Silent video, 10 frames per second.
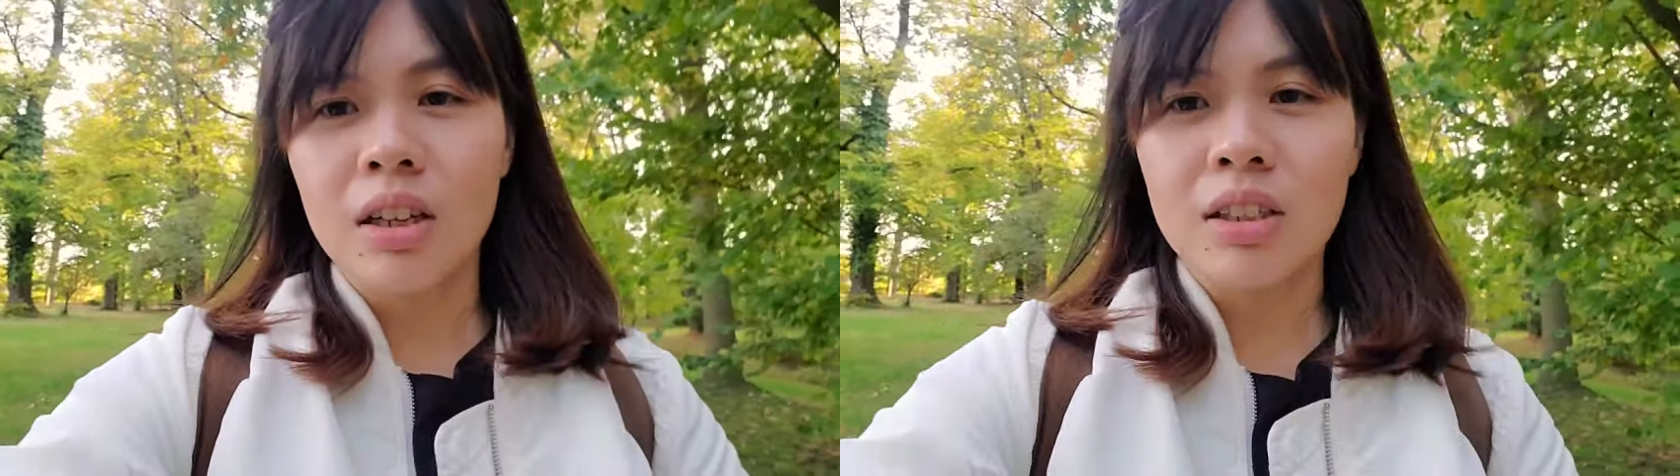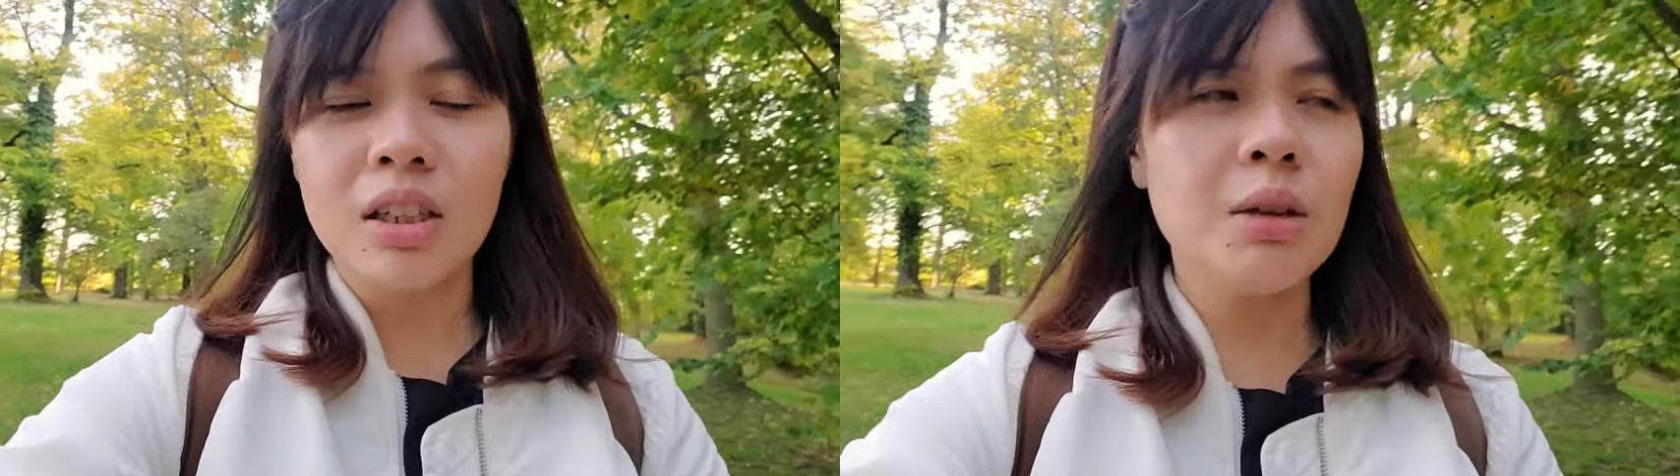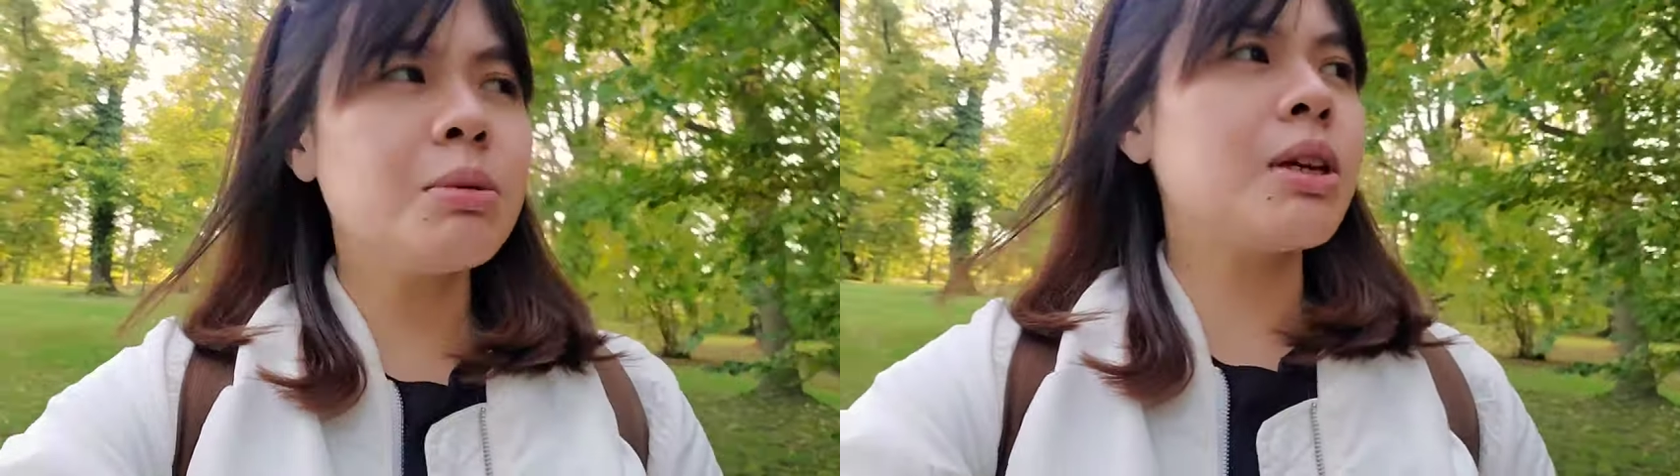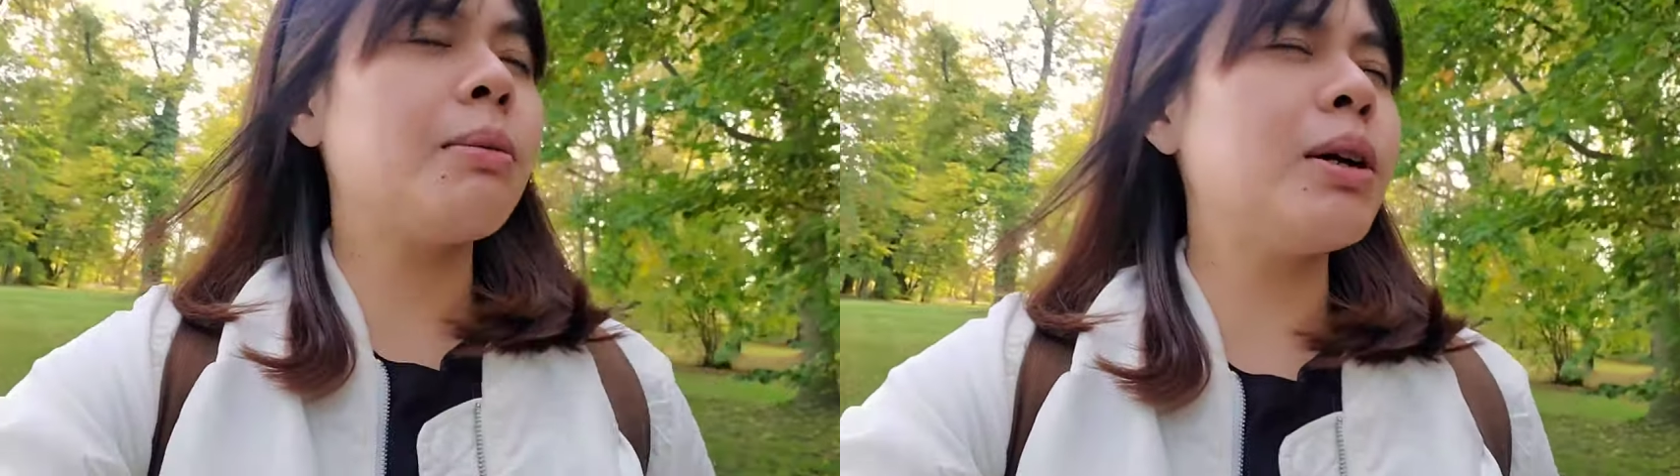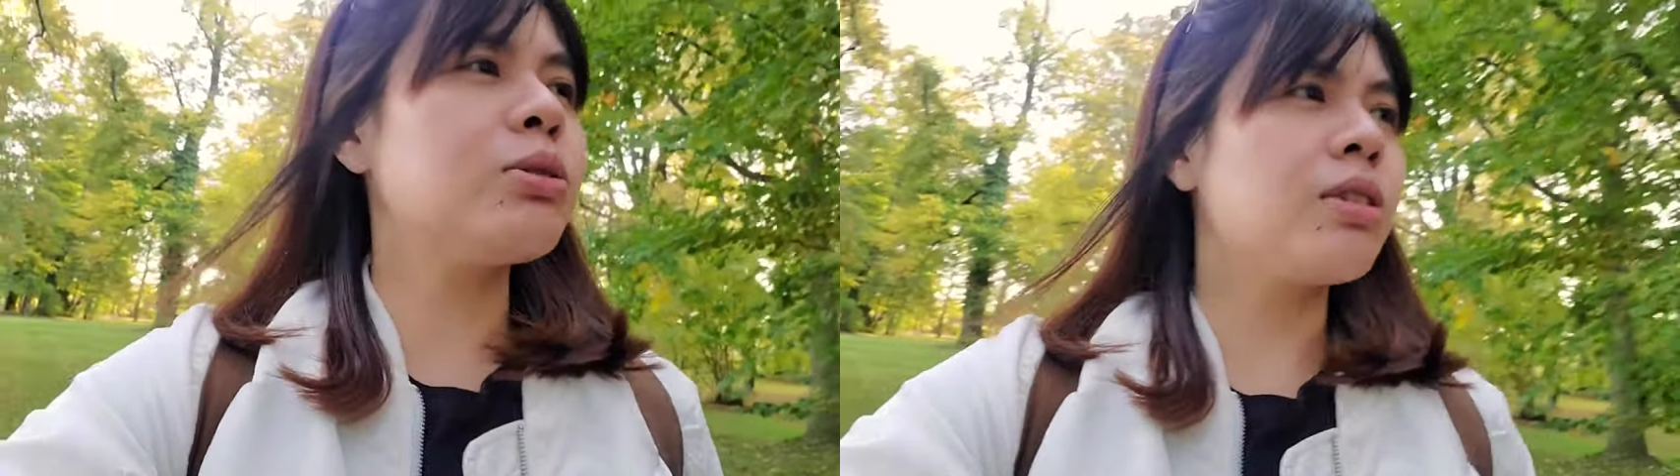Kesini bisa
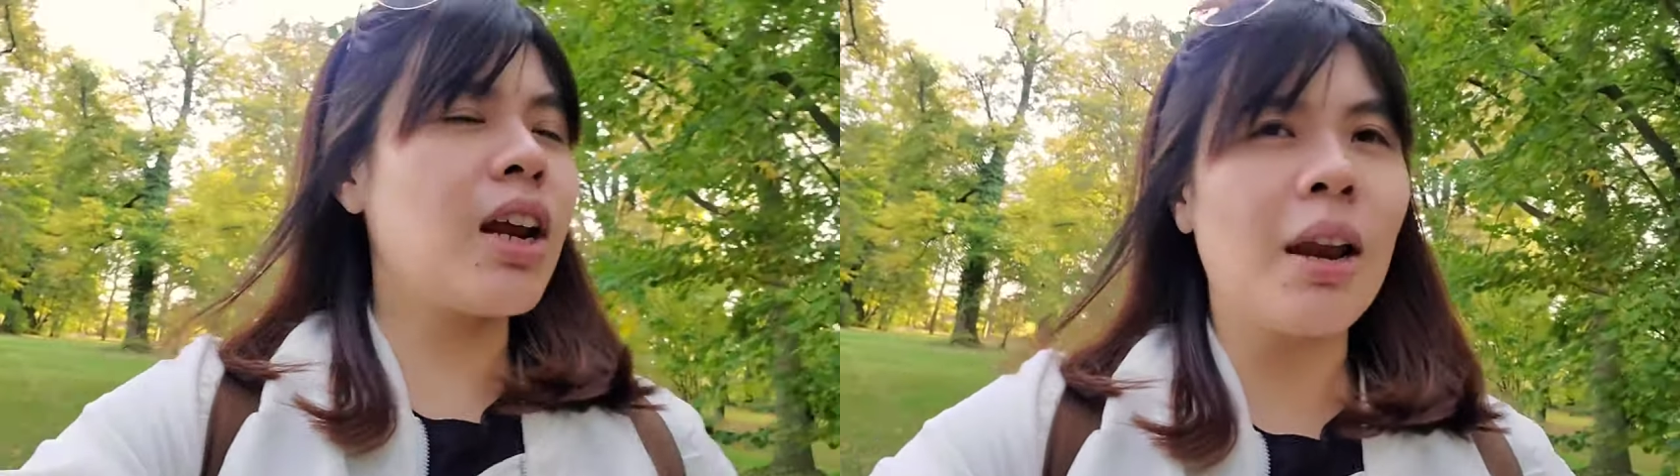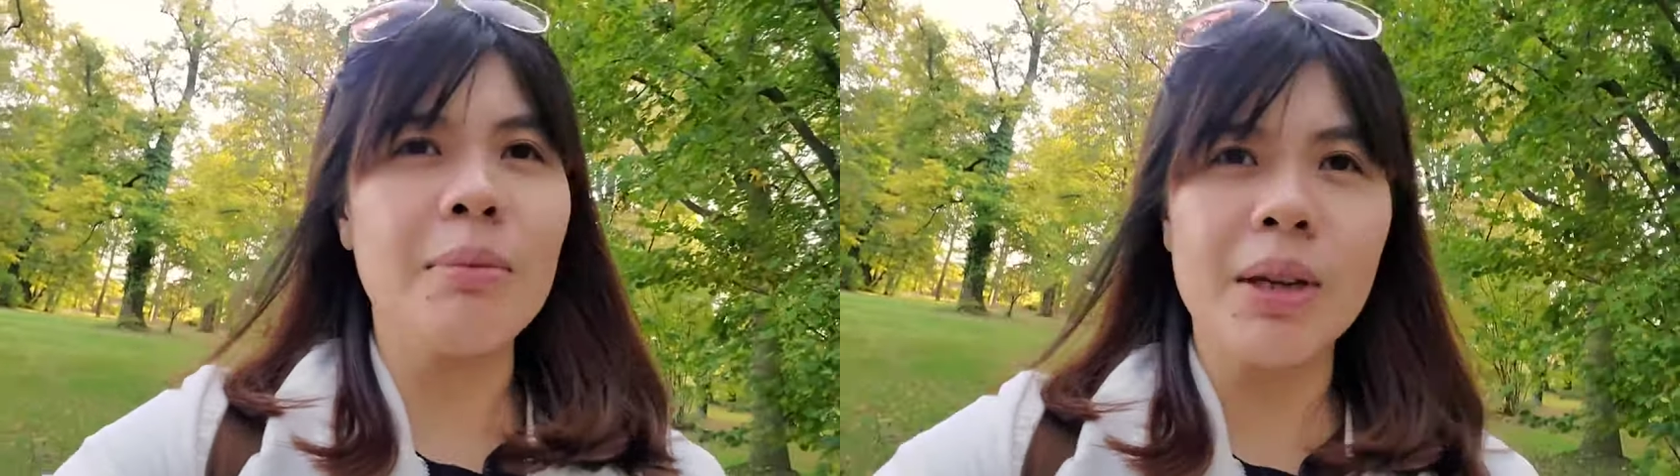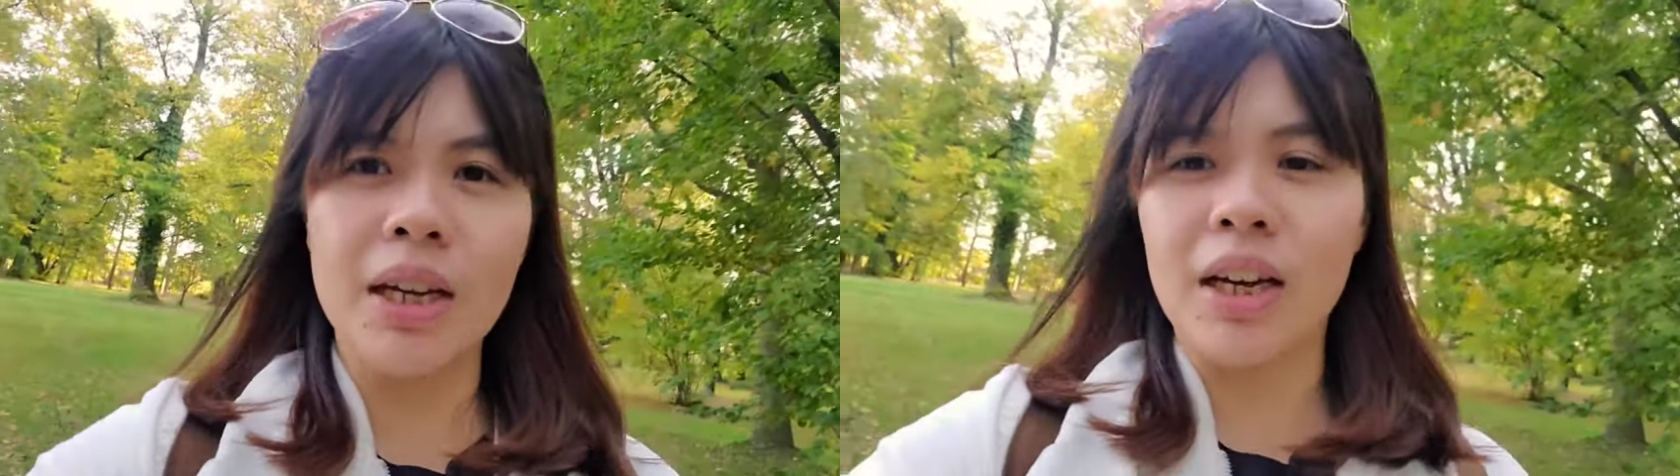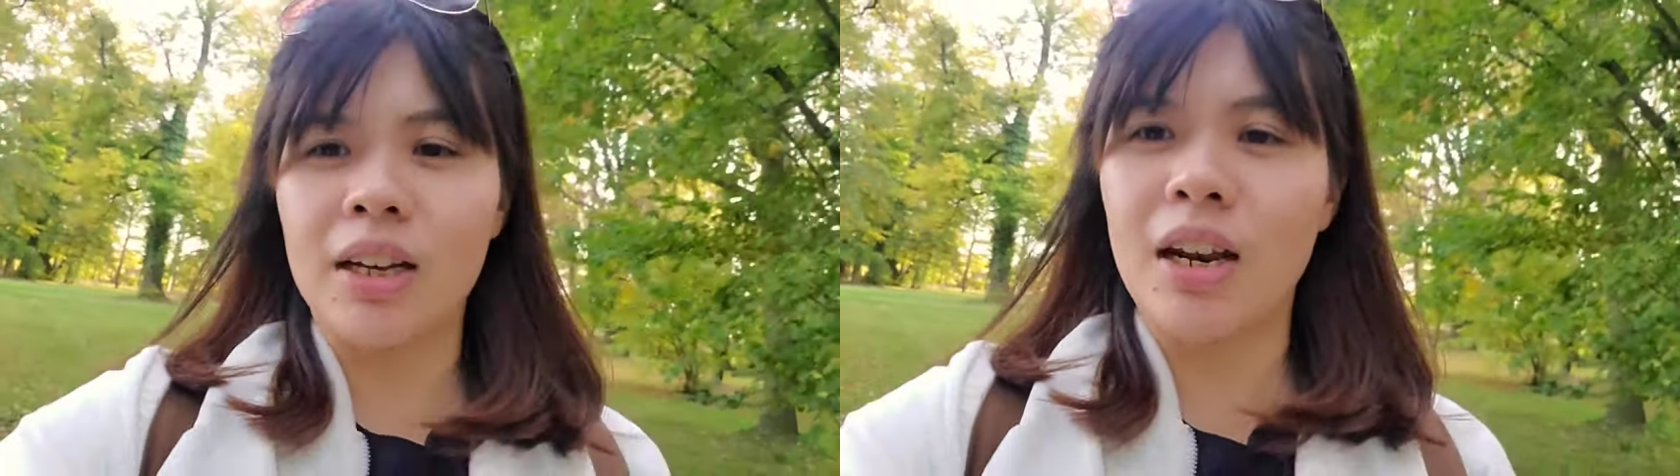masuk ke dalamnya